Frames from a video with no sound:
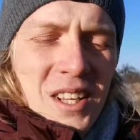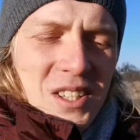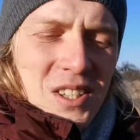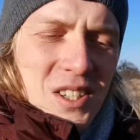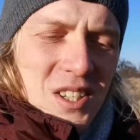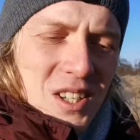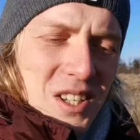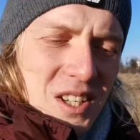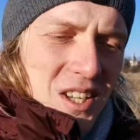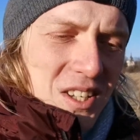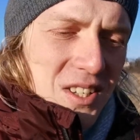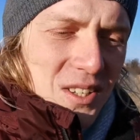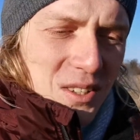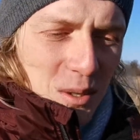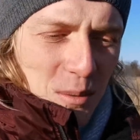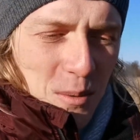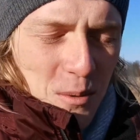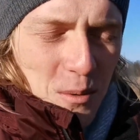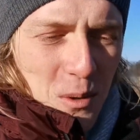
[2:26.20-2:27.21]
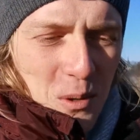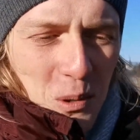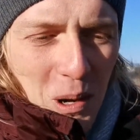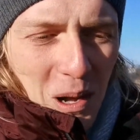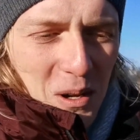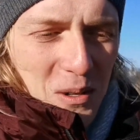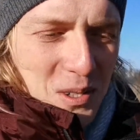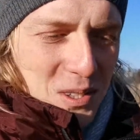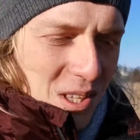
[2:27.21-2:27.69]
Czy jeżeli to
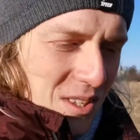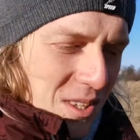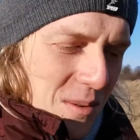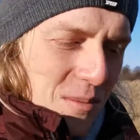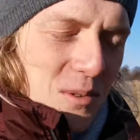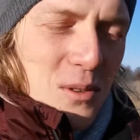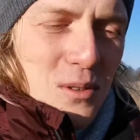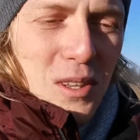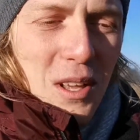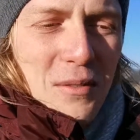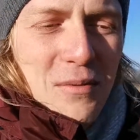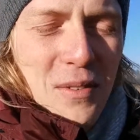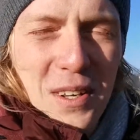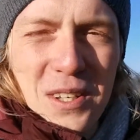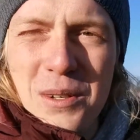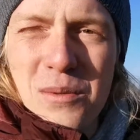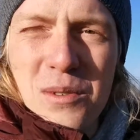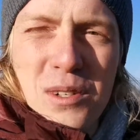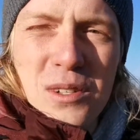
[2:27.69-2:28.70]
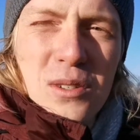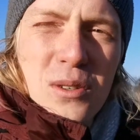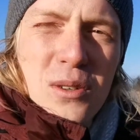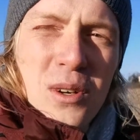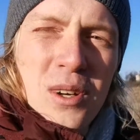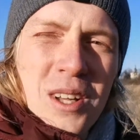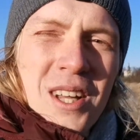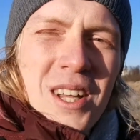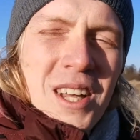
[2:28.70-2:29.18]
była ostatnia minuta w waszym
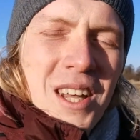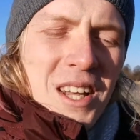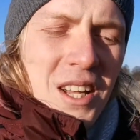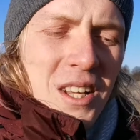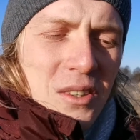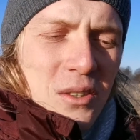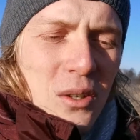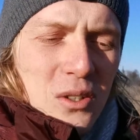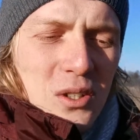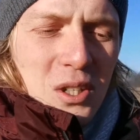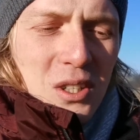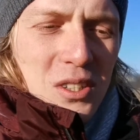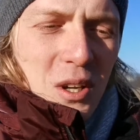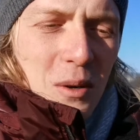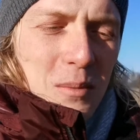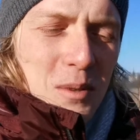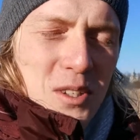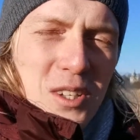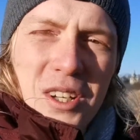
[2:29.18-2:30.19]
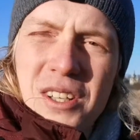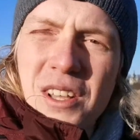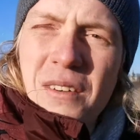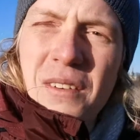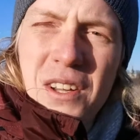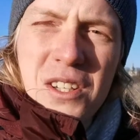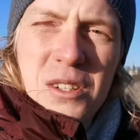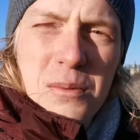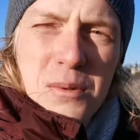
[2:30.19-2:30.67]
życiu, to czy chciałbyś się
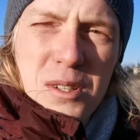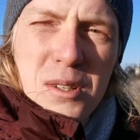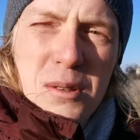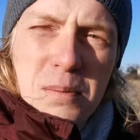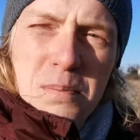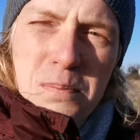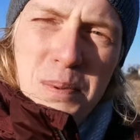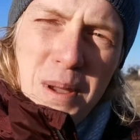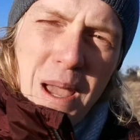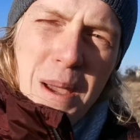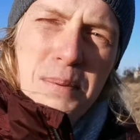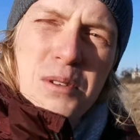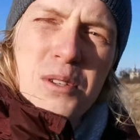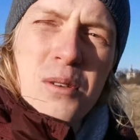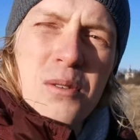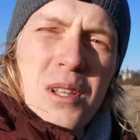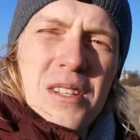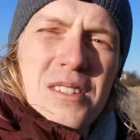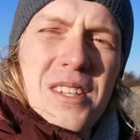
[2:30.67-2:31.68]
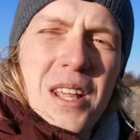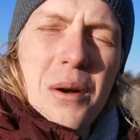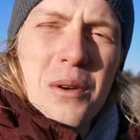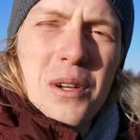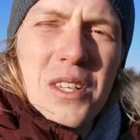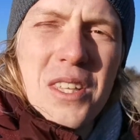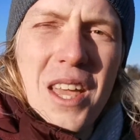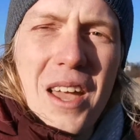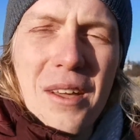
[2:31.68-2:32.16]
gniewać, czy byś pieprznął ten
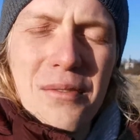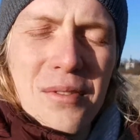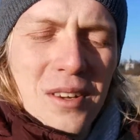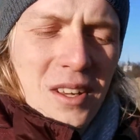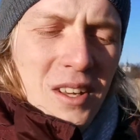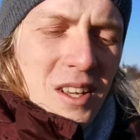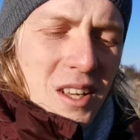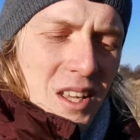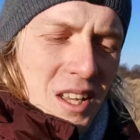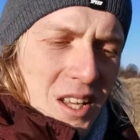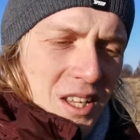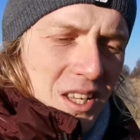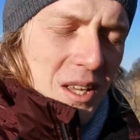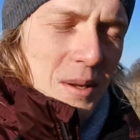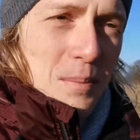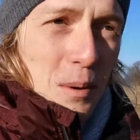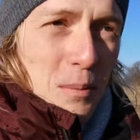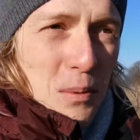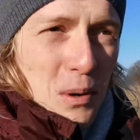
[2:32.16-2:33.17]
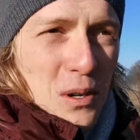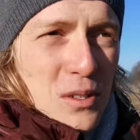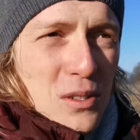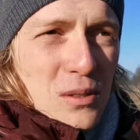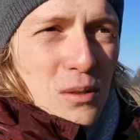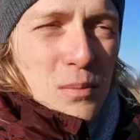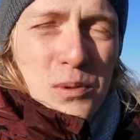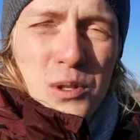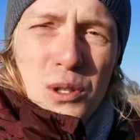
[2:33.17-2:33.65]
cały gniew i po
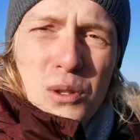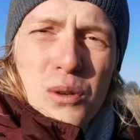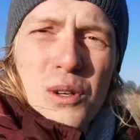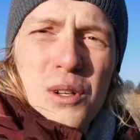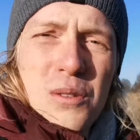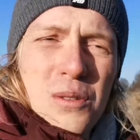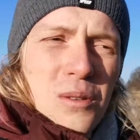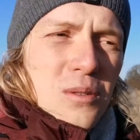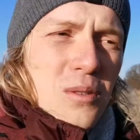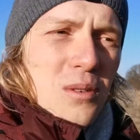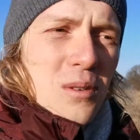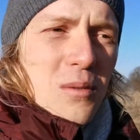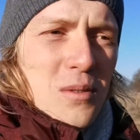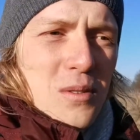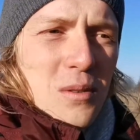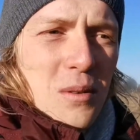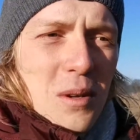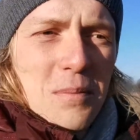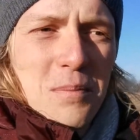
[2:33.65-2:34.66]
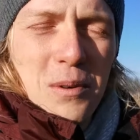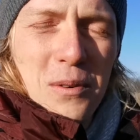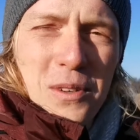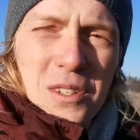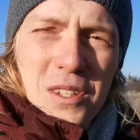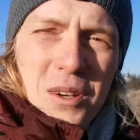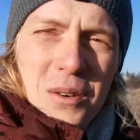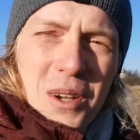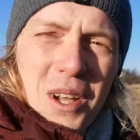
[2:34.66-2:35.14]
prostu przytulił tą drugą osobę i
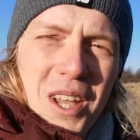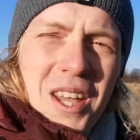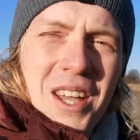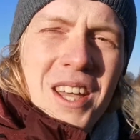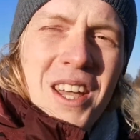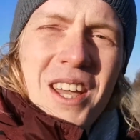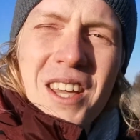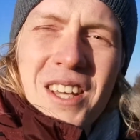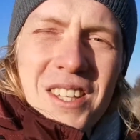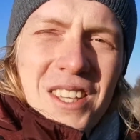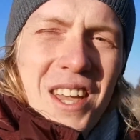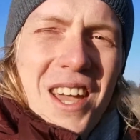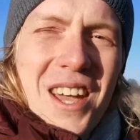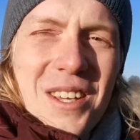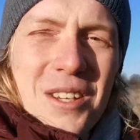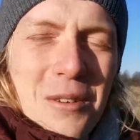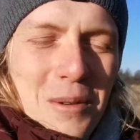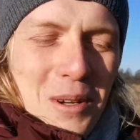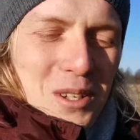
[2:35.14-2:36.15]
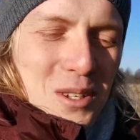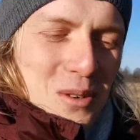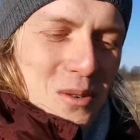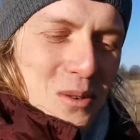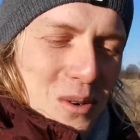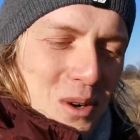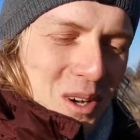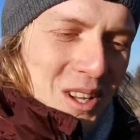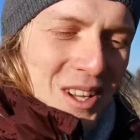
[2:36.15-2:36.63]
powiedział jej nie
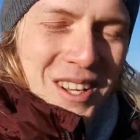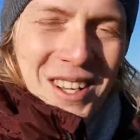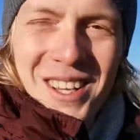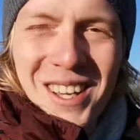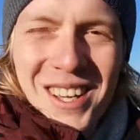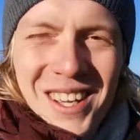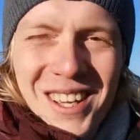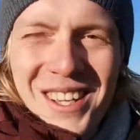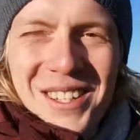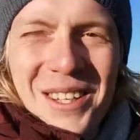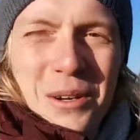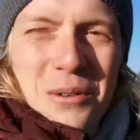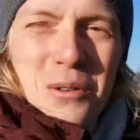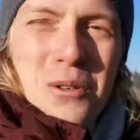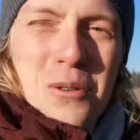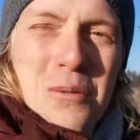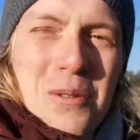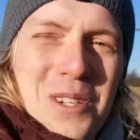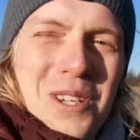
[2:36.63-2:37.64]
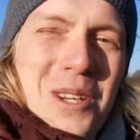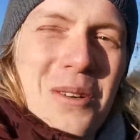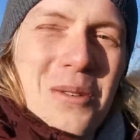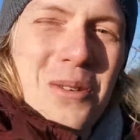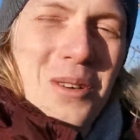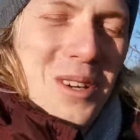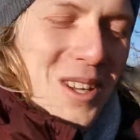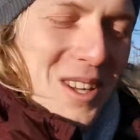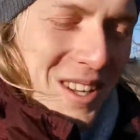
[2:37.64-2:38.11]
ziomeczku, nie kłóćmy się
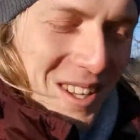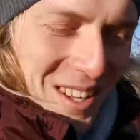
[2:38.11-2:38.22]
już.